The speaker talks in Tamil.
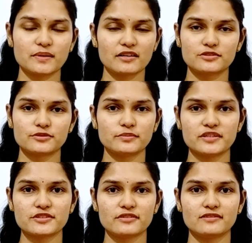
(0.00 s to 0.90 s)
பார்க்கணும்
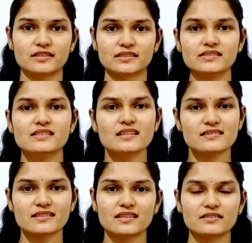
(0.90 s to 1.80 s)
அப்படின்னு சொல்லுவாங்க
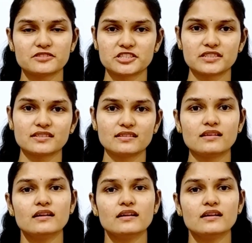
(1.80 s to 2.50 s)
சில விஷயங்கள்